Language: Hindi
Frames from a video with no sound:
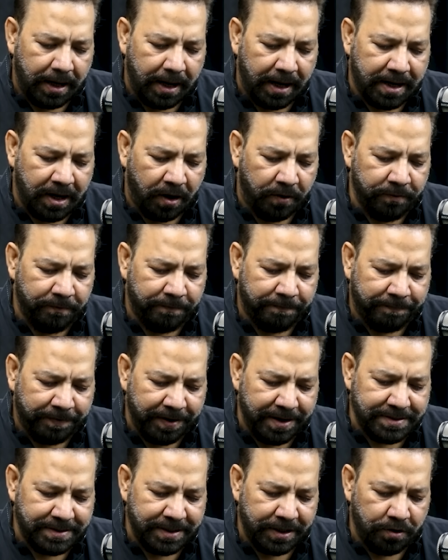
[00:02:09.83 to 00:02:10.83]
अकाउंट
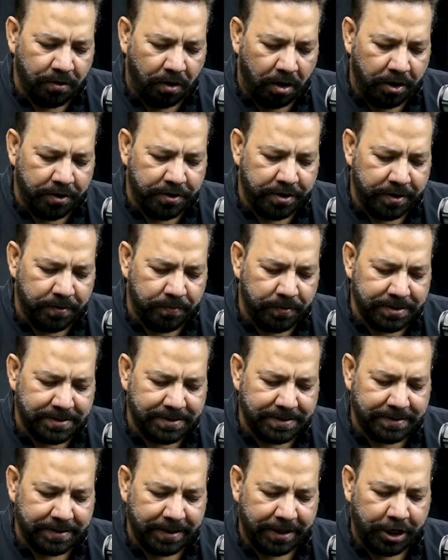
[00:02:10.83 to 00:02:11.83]
फ्रीजिंग ऑर्डर वॉज
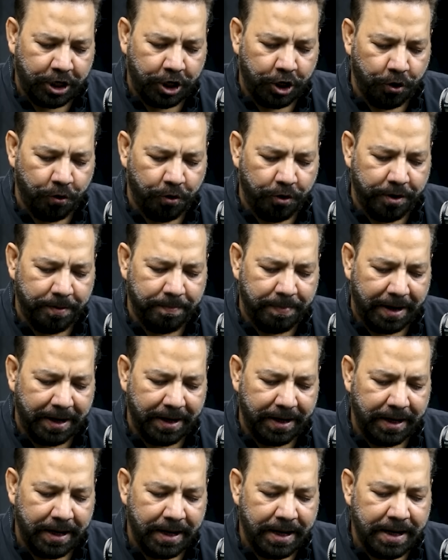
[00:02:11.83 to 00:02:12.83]
सिक्योर्ड
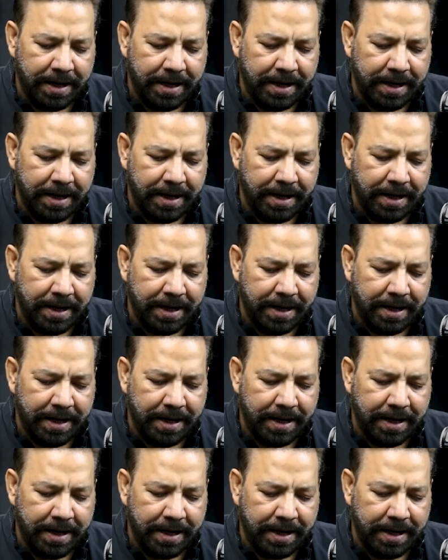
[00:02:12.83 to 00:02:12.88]
बाय